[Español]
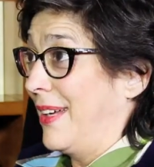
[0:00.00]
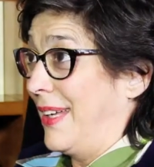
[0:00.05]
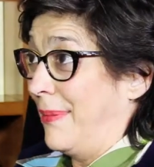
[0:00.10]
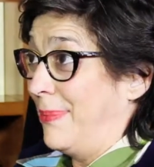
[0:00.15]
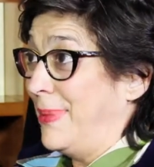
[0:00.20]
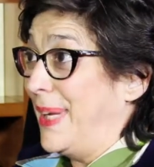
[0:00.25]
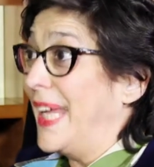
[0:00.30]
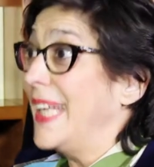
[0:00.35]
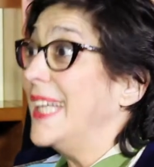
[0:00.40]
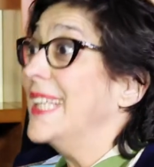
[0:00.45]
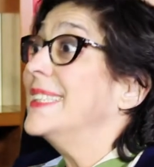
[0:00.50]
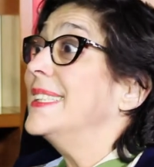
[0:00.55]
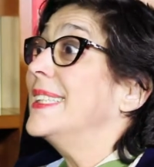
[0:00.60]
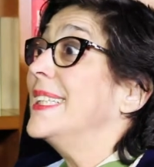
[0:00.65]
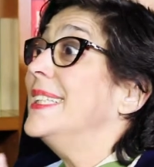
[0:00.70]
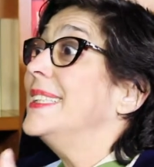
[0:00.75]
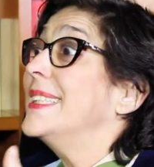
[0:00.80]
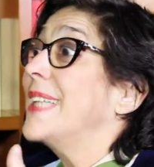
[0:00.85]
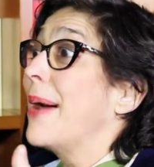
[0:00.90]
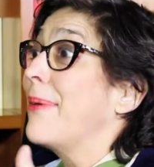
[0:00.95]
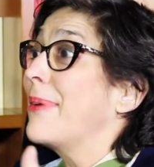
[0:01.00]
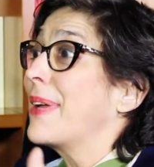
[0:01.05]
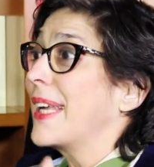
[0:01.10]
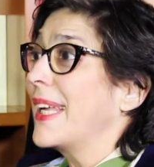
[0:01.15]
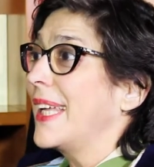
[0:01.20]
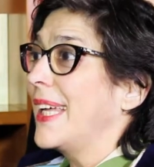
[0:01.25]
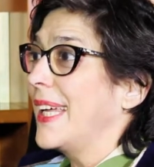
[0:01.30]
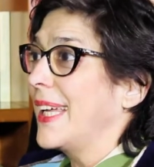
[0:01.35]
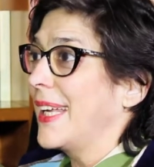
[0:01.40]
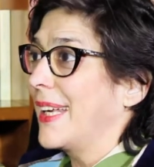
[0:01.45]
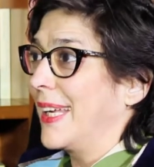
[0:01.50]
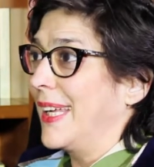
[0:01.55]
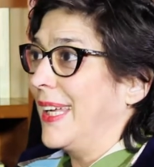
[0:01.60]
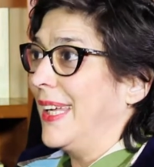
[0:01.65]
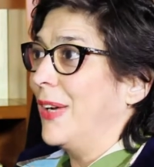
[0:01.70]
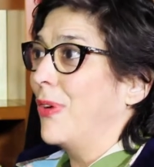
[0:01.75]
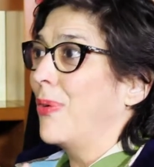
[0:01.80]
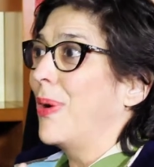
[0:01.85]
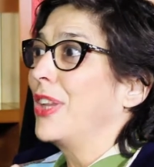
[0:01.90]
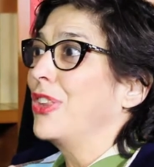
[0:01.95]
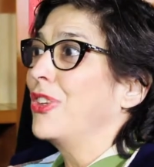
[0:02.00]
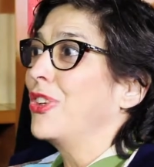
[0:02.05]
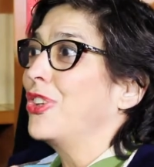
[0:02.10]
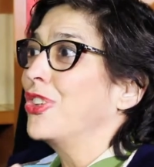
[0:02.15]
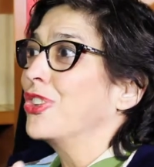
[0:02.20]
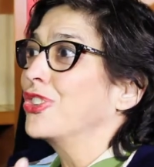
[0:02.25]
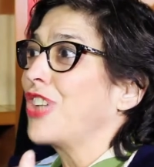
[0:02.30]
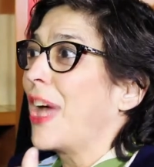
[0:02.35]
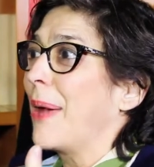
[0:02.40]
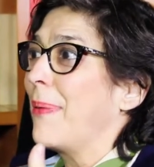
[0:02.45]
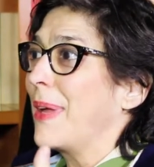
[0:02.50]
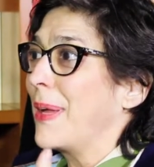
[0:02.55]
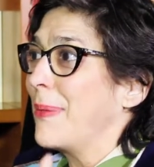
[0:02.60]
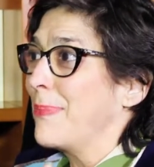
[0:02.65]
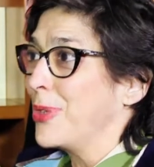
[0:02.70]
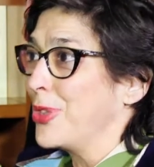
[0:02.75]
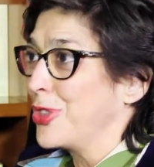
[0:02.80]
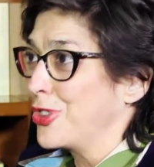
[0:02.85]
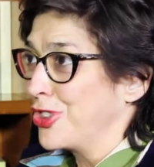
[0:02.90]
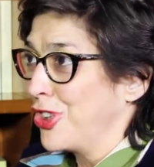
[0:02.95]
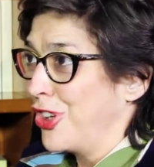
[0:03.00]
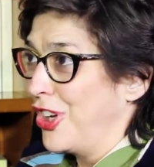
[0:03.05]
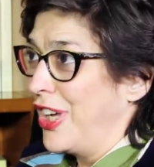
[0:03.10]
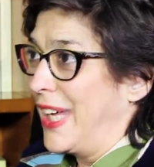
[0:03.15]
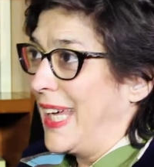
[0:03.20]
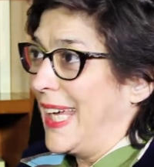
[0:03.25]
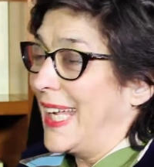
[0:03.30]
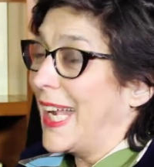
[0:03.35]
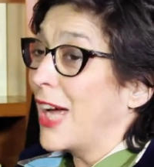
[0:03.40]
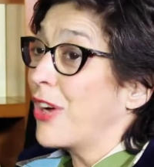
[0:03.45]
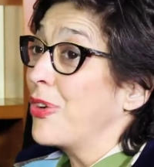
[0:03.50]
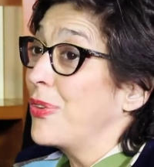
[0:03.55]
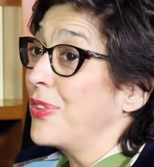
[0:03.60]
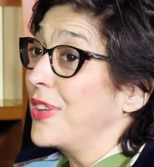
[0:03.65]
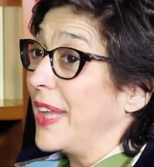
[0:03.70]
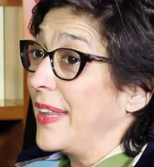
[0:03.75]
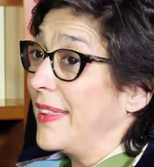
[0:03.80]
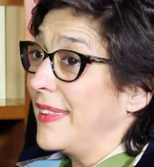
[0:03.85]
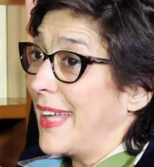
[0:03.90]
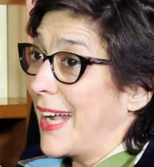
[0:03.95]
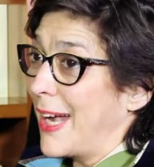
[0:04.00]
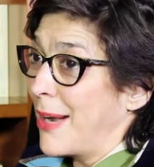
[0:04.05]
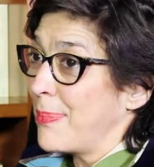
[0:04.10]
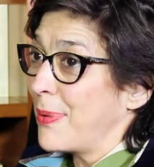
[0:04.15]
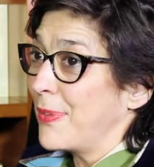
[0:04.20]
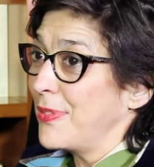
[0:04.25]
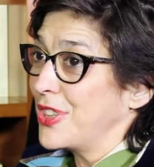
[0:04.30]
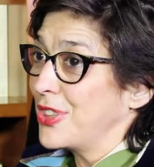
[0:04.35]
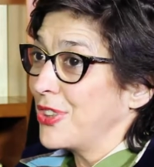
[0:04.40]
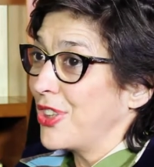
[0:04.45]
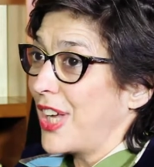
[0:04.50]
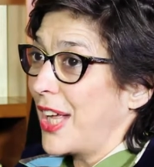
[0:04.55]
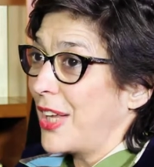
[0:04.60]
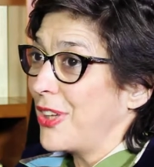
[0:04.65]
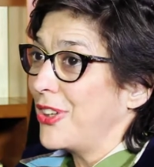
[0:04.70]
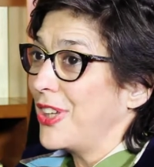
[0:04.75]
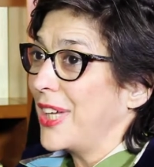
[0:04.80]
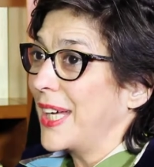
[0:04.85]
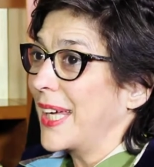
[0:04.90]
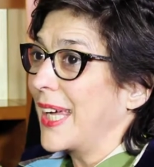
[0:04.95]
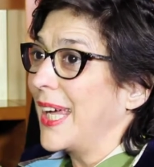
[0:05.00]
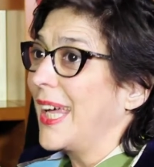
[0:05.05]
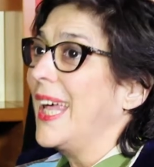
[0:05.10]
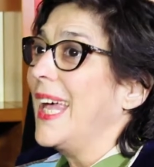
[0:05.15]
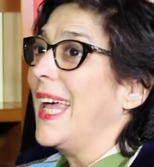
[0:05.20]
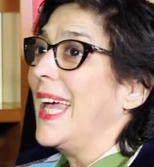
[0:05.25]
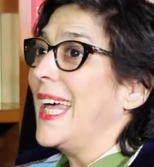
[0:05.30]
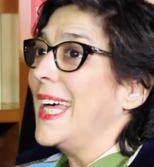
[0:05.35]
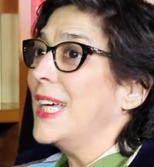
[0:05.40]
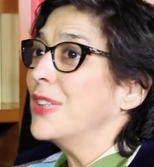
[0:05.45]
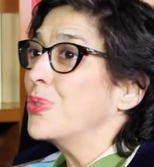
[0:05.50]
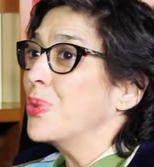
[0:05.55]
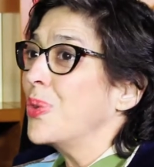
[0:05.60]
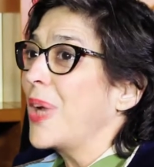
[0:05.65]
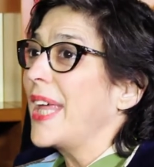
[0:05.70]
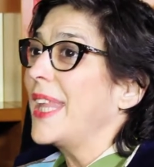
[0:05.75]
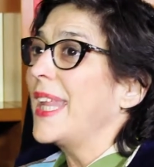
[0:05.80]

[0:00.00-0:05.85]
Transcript: vienen sin saber leer y cuando no sabemos era concienciar al profesorado de que es una